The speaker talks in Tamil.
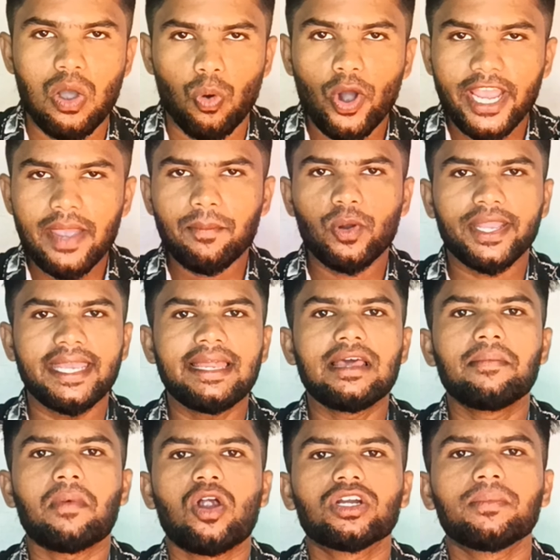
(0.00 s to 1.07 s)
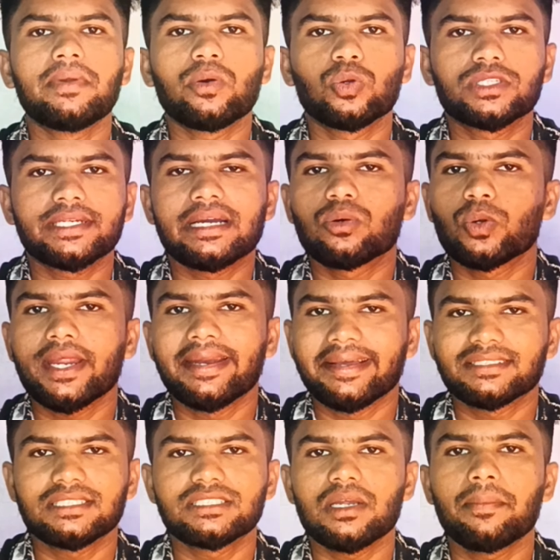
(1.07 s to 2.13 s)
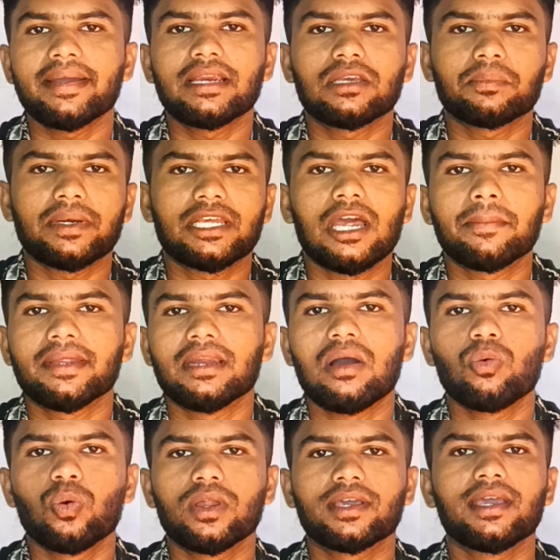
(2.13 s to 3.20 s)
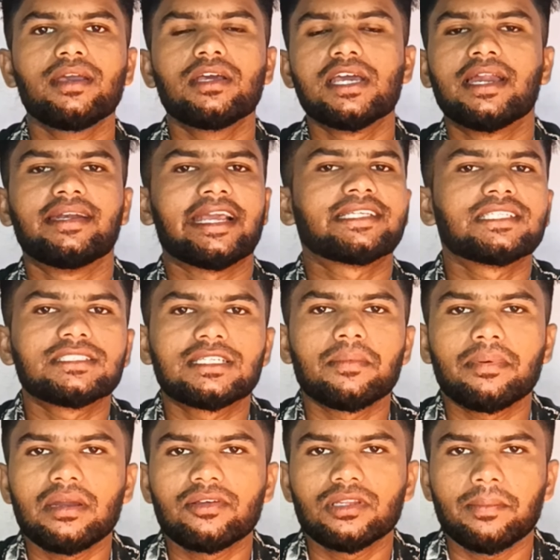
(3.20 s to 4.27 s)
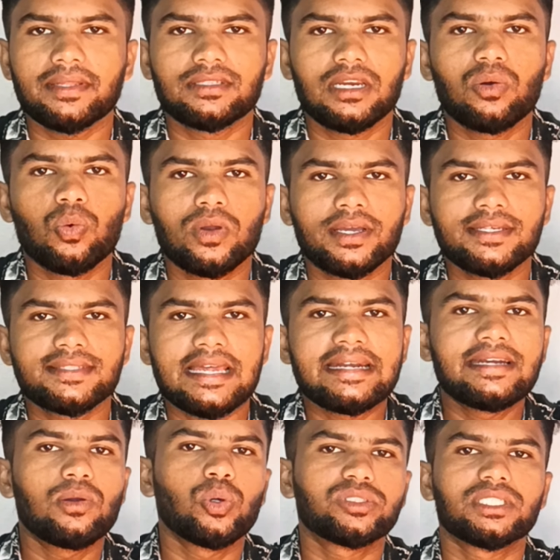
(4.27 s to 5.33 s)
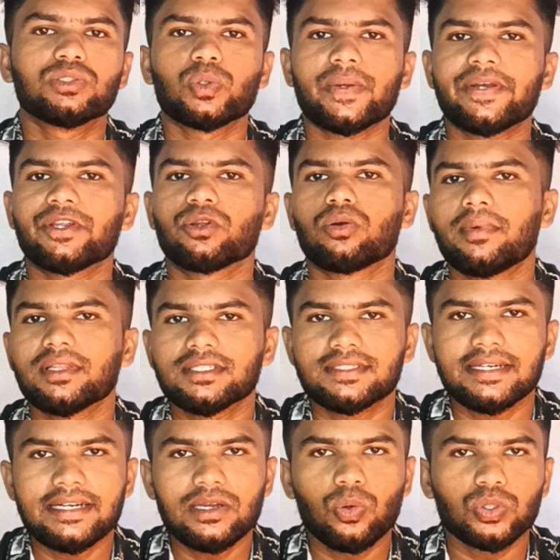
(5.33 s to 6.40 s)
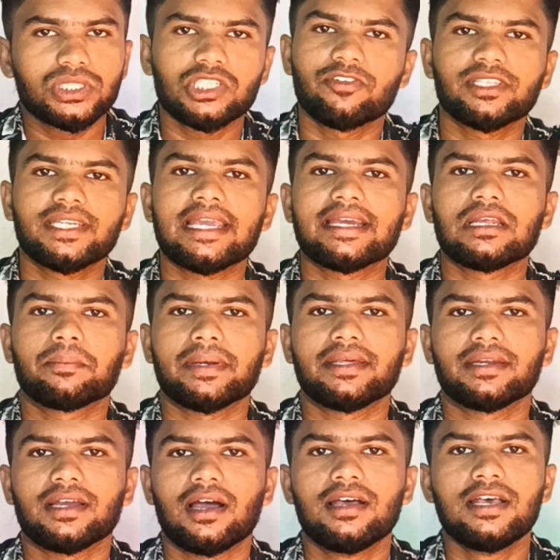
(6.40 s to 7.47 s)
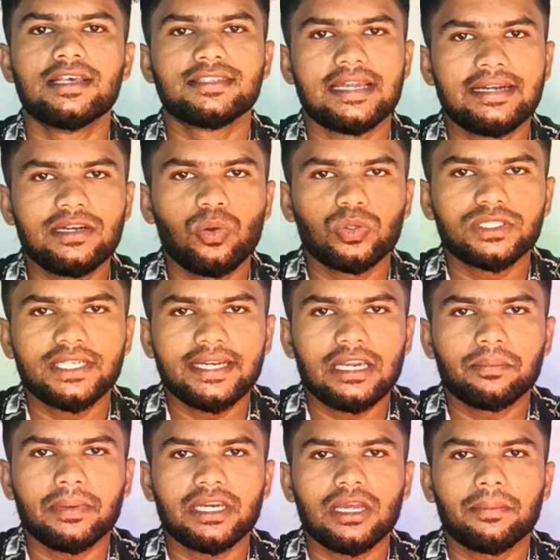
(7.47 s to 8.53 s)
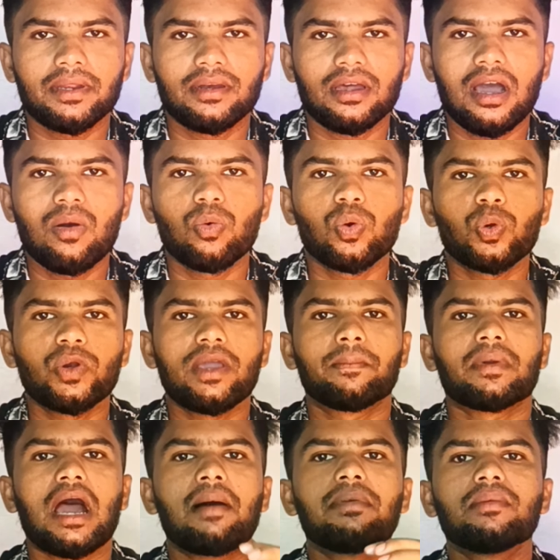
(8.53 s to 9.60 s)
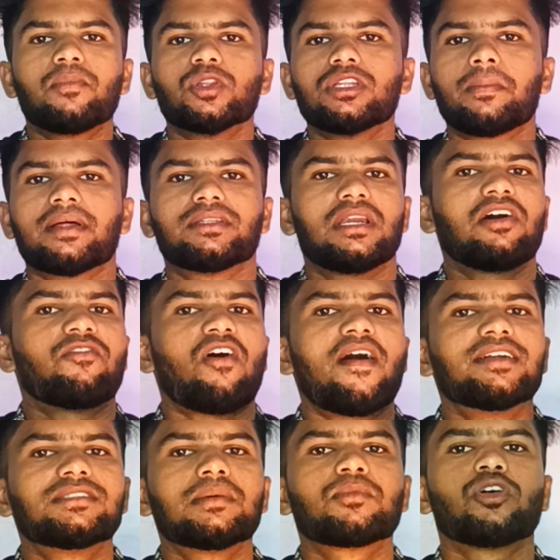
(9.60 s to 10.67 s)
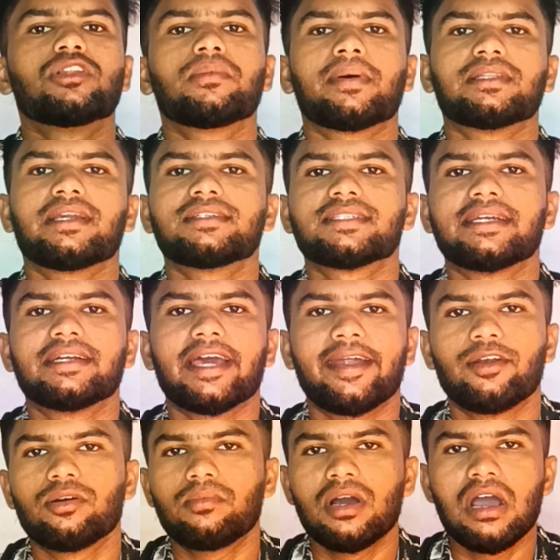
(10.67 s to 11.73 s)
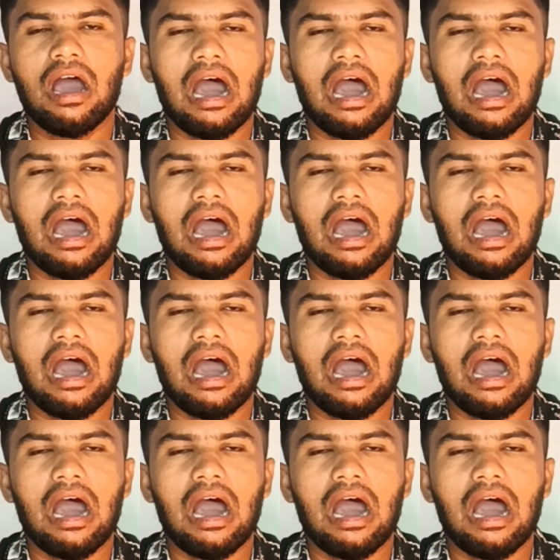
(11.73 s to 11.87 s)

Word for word: ஓகே இப்போ கீழே பாட்டமில் கொடுத்துருக்கக்கூடிய நெக்ஸ்ட் ஸ்டெப்பை கிளிக் பண்ணி அப்படின்னா உங்களுக்கு நெக்ஸ்ட் ஸ்டெப்பில் வந்து பார்த்தீங்கன்னா உங்களுக்கு சென்ட் கொஸ்டின் சொல்லிட்டு இருக்கும் அந்த சென்ட் கொஸ்டின் வந்து நீங்கள் கிளிக் பண்ணிடுங்க சென்ட் கொஸ்டினை கிளிக் பண்ணி அப்படின்னா உங்களுடைய ப்ராப்ளம் வந்து பார்த்தீங்கன்னா வாட்ஸ்அப்க்கு வந்து பார்த்தீங்கன்னா சென்ட் ஆகிடும்